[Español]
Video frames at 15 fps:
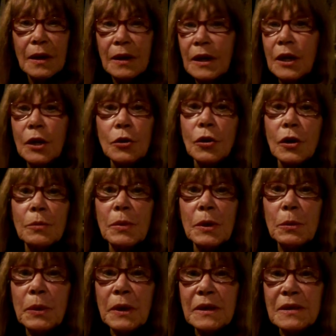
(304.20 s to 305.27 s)
Quiero que
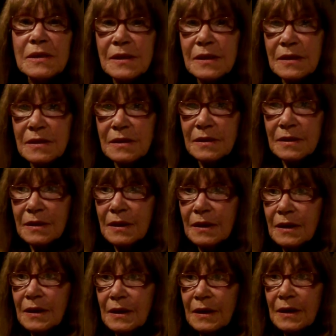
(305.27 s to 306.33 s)
me beses
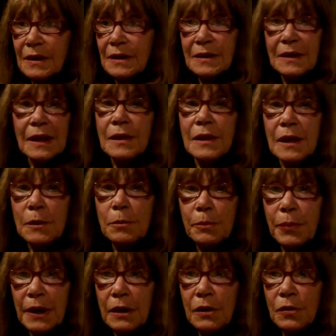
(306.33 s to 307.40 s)
desde el
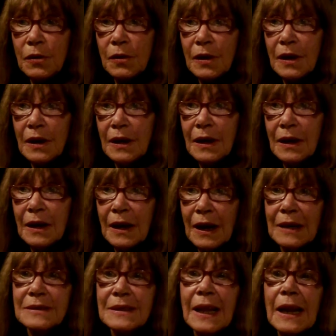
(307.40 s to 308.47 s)
pelo
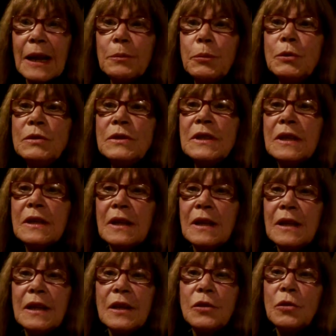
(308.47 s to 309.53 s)
hasta la punta
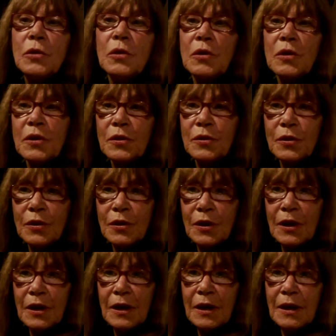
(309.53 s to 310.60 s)
del dedo gordo,
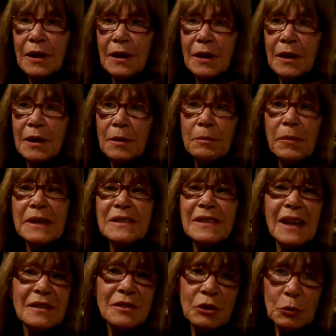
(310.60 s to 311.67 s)

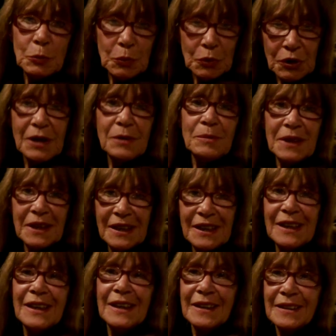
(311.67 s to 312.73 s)
pasando por el
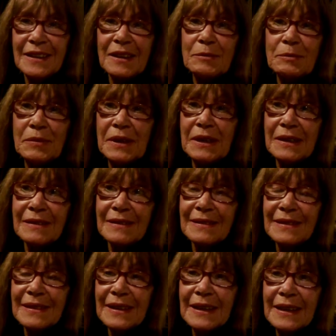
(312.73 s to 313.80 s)
meñique también,